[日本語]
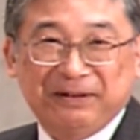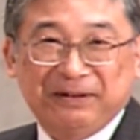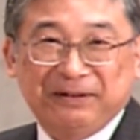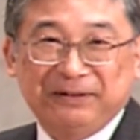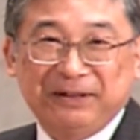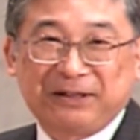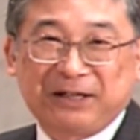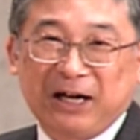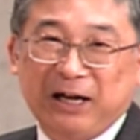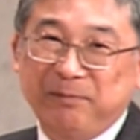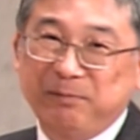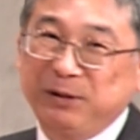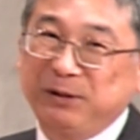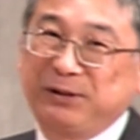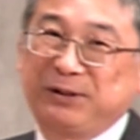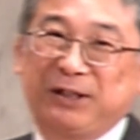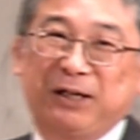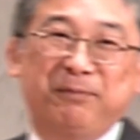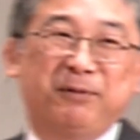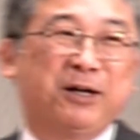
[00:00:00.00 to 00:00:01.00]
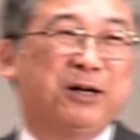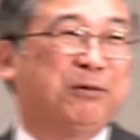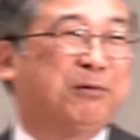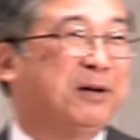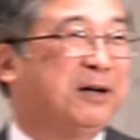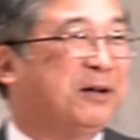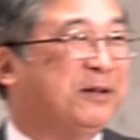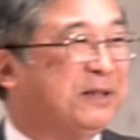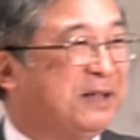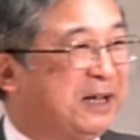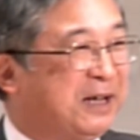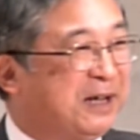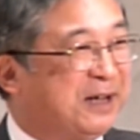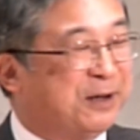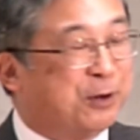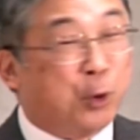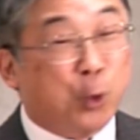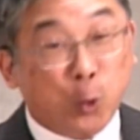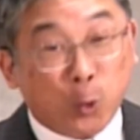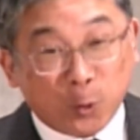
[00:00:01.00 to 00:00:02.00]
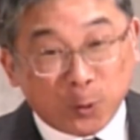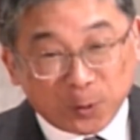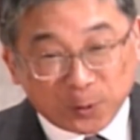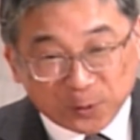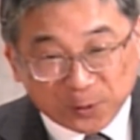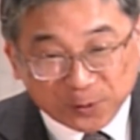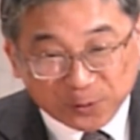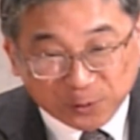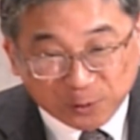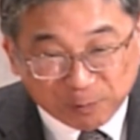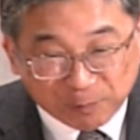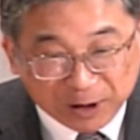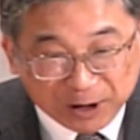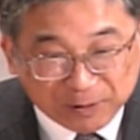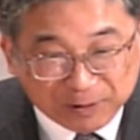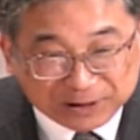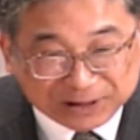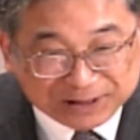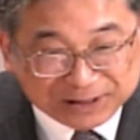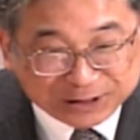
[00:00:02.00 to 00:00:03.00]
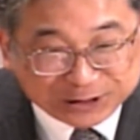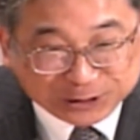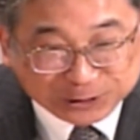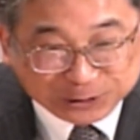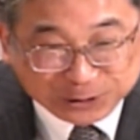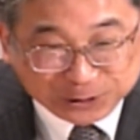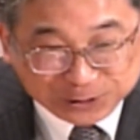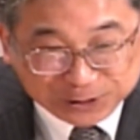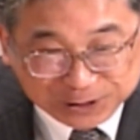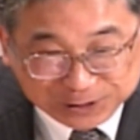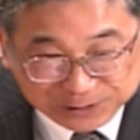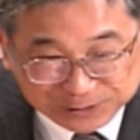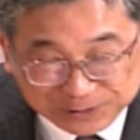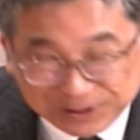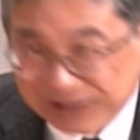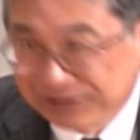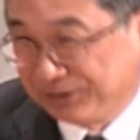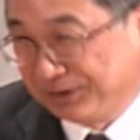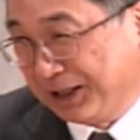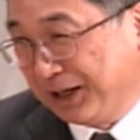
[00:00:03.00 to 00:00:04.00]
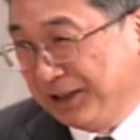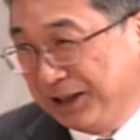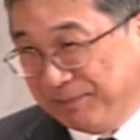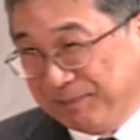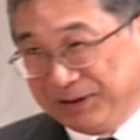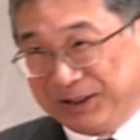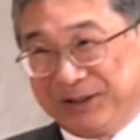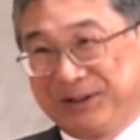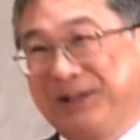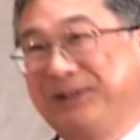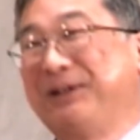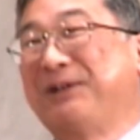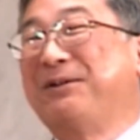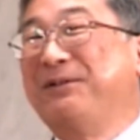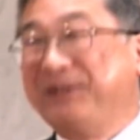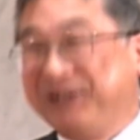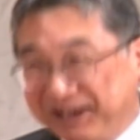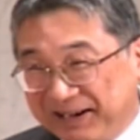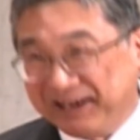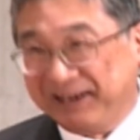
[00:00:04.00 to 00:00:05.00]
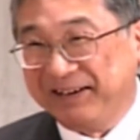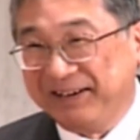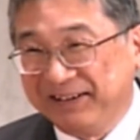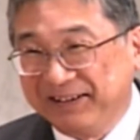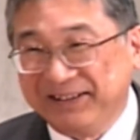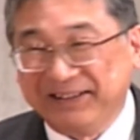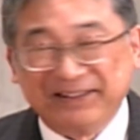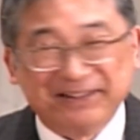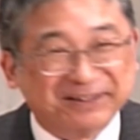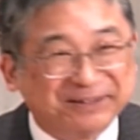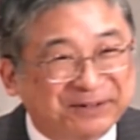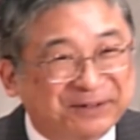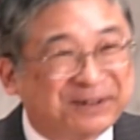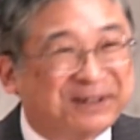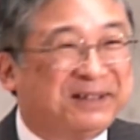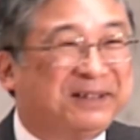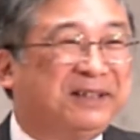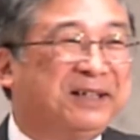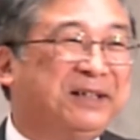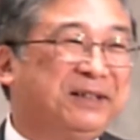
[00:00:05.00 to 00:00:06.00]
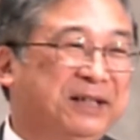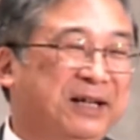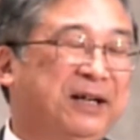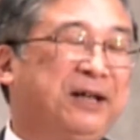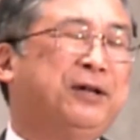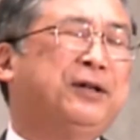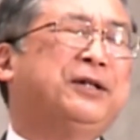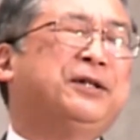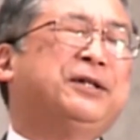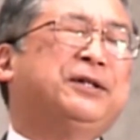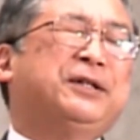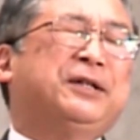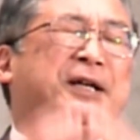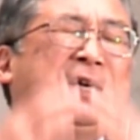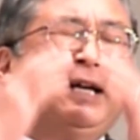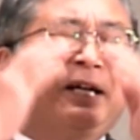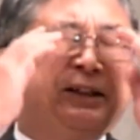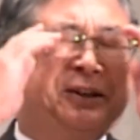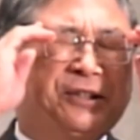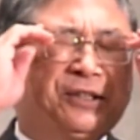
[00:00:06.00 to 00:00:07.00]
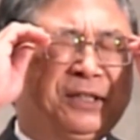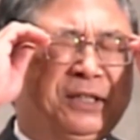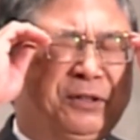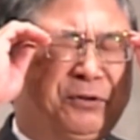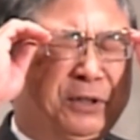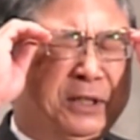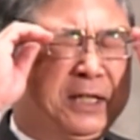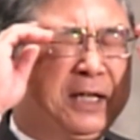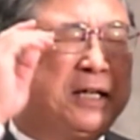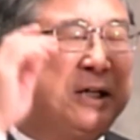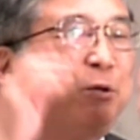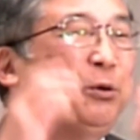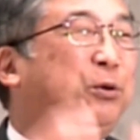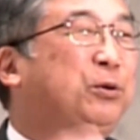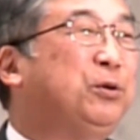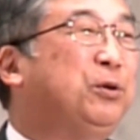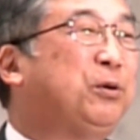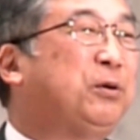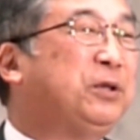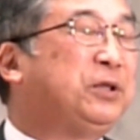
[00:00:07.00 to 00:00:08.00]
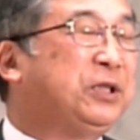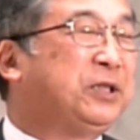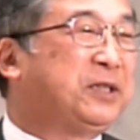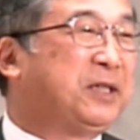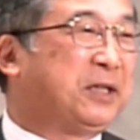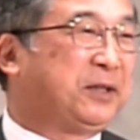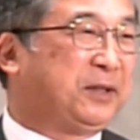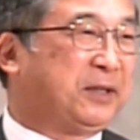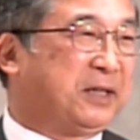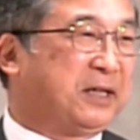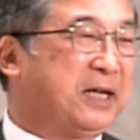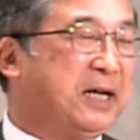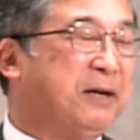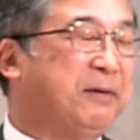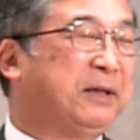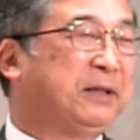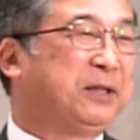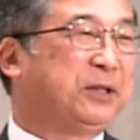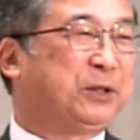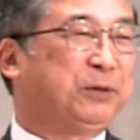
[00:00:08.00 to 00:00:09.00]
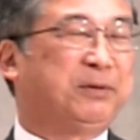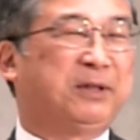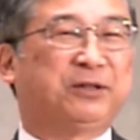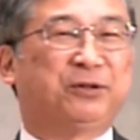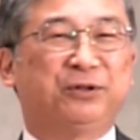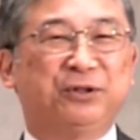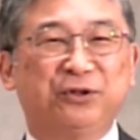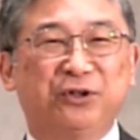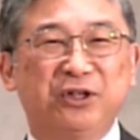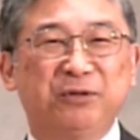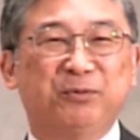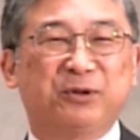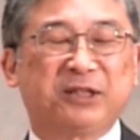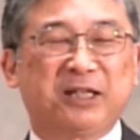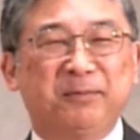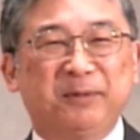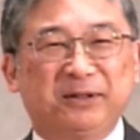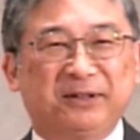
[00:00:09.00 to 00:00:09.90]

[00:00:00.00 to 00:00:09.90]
で神様はねお前はキリスト教やるのかと天で見てたんだろうねこれでね、えー、次の日だか翌々日だったか私はその酔いも覚め